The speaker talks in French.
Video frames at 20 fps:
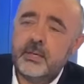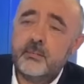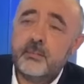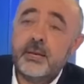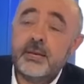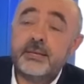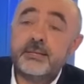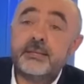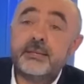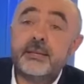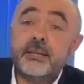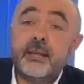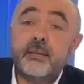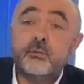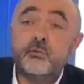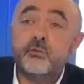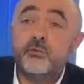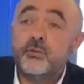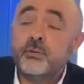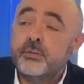bah, C'est la
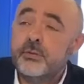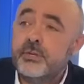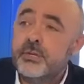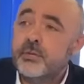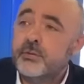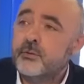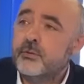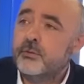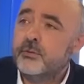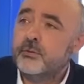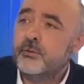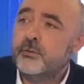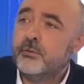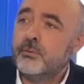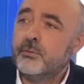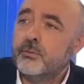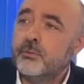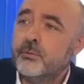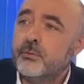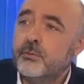nouveauté
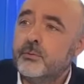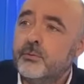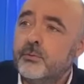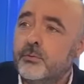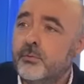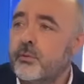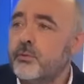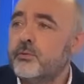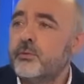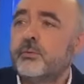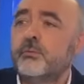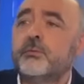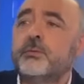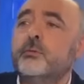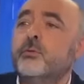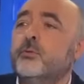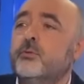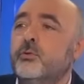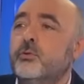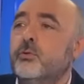de, de François
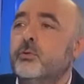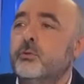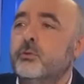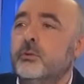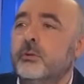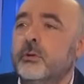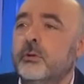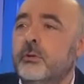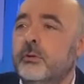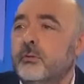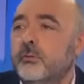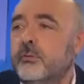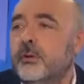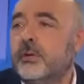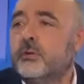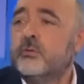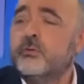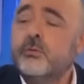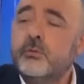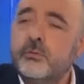Fillon 2
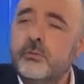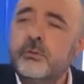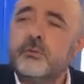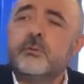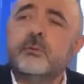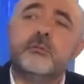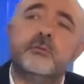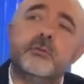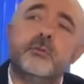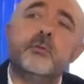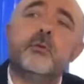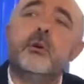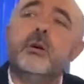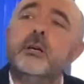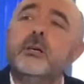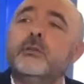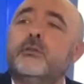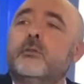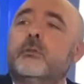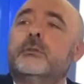versus François Fillon
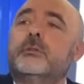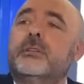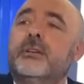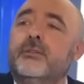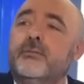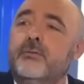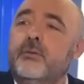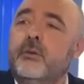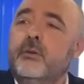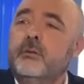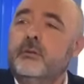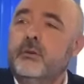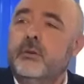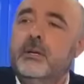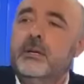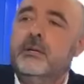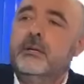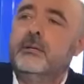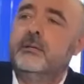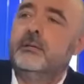1 sur TF1.
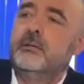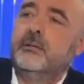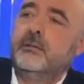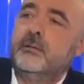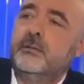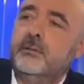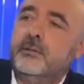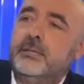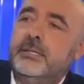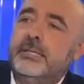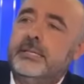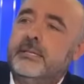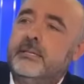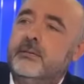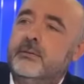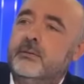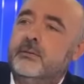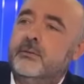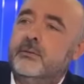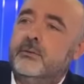Euh,
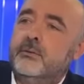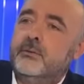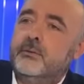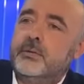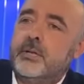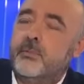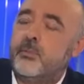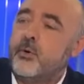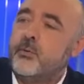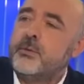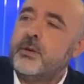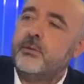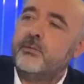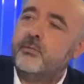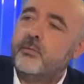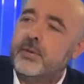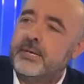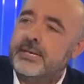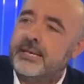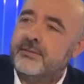euh, la première
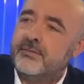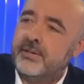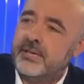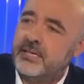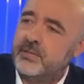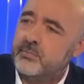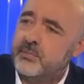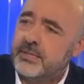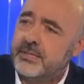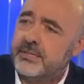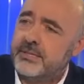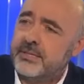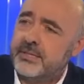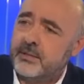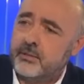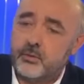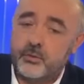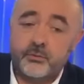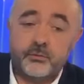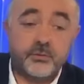fois, il avait
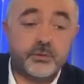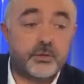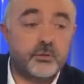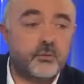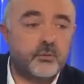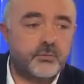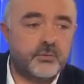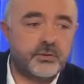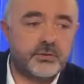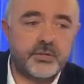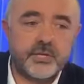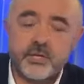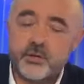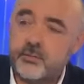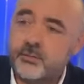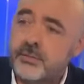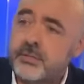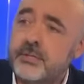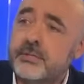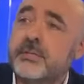expliqué qu'il faisait confiance à la
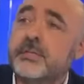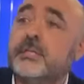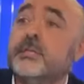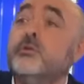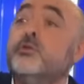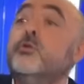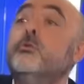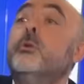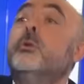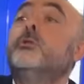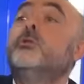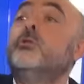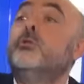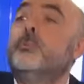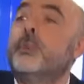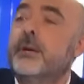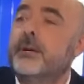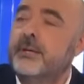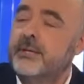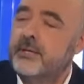justice et qu'il demandait au
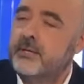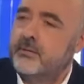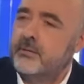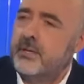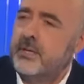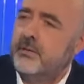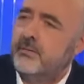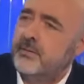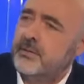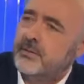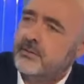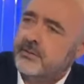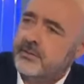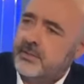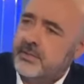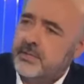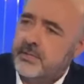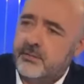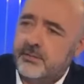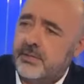parquet national
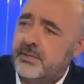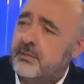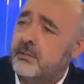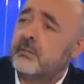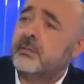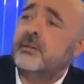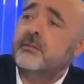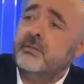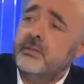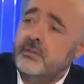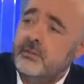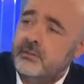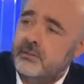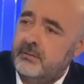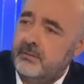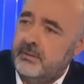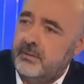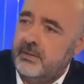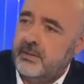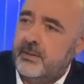financier d'enquêter très
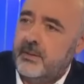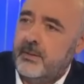vite